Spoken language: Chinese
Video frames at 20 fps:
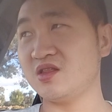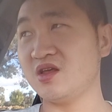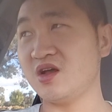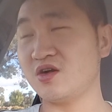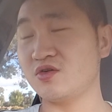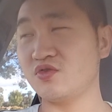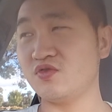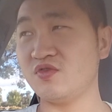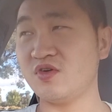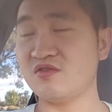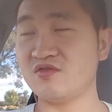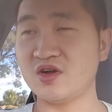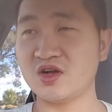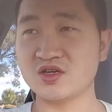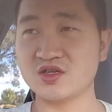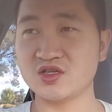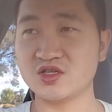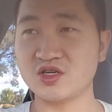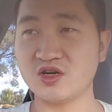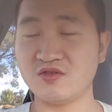第二种方法
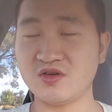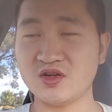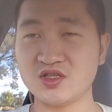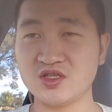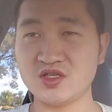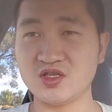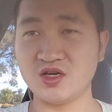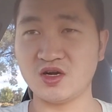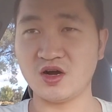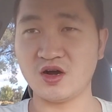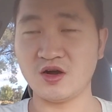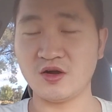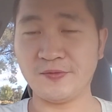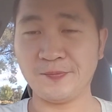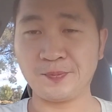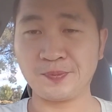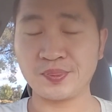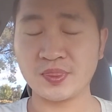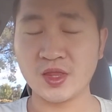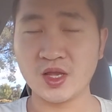是上网自己考，
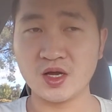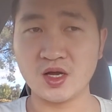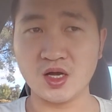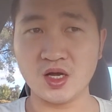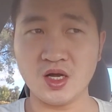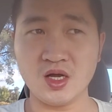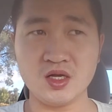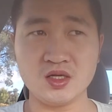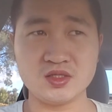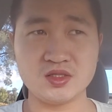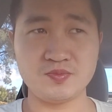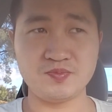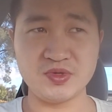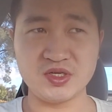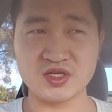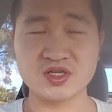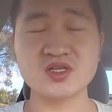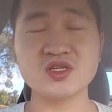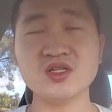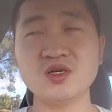呃，
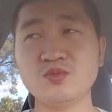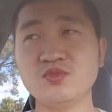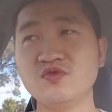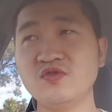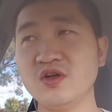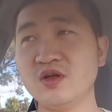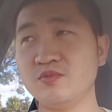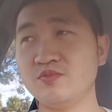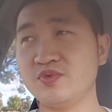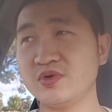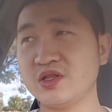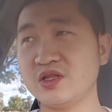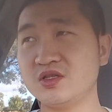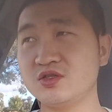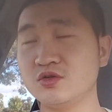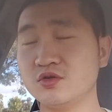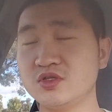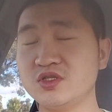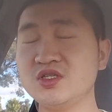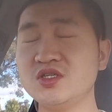笔试的部分不
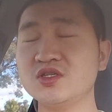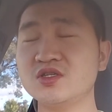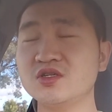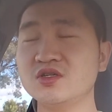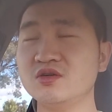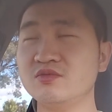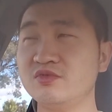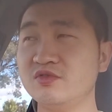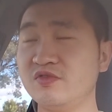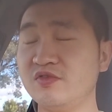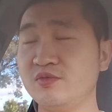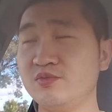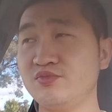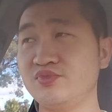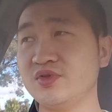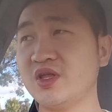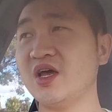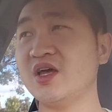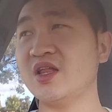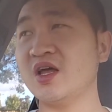就是机试的部分
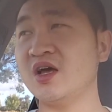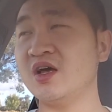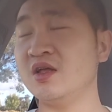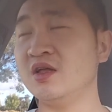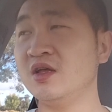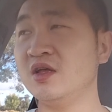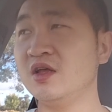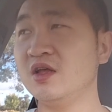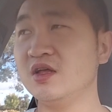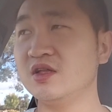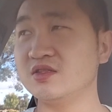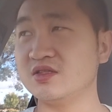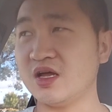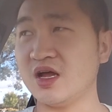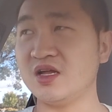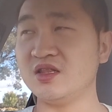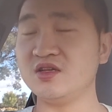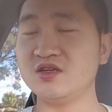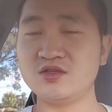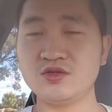不太难，
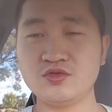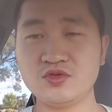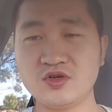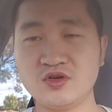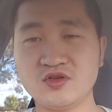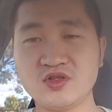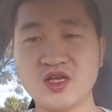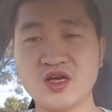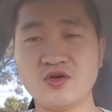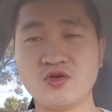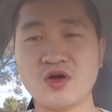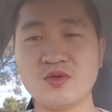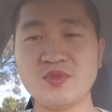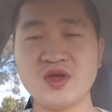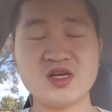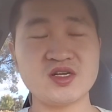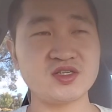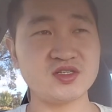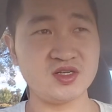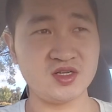难的是最后电话
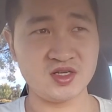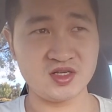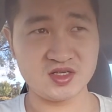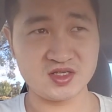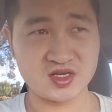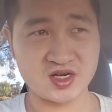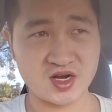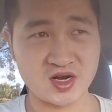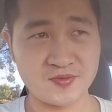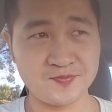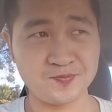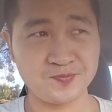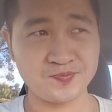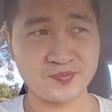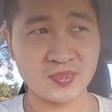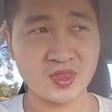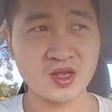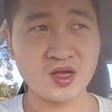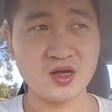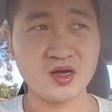面试那一下，
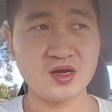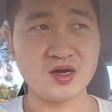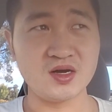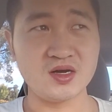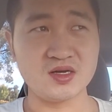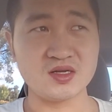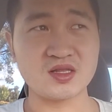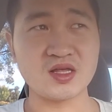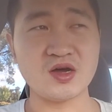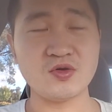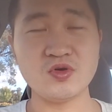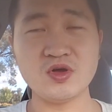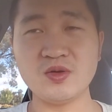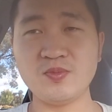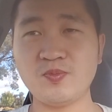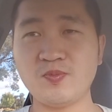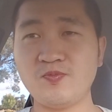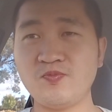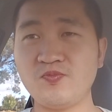啊，他会。